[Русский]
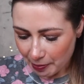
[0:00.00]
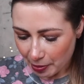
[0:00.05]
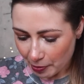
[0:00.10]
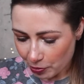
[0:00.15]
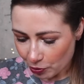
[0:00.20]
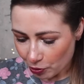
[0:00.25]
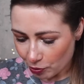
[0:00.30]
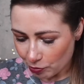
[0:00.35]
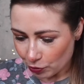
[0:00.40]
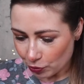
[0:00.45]

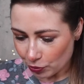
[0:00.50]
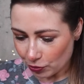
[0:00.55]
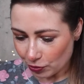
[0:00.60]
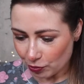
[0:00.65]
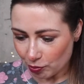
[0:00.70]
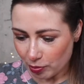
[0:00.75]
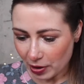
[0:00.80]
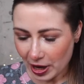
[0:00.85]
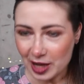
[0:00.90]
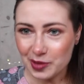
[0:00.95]
попробую
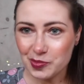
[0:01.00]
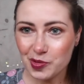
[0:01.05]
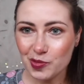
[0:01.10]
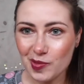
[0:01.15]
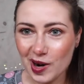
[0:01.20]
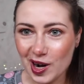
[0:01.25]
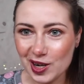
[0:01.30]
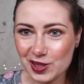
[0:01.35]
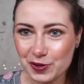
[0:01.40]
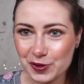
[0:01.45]
убрать
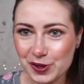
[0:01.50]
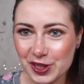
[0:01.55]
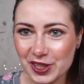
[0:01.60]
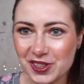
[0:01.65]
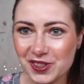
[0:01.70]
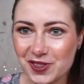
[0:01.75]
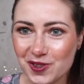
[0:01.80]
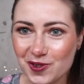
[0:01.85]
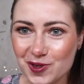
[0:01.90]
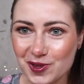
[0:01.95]
бумажку,
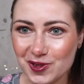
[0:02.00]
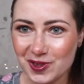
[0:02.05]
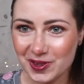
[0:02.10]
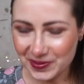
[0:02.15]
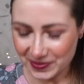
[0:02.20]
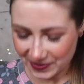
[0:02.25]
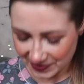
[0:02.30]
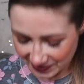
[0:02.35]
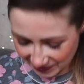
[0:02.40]
сейчас, секунду.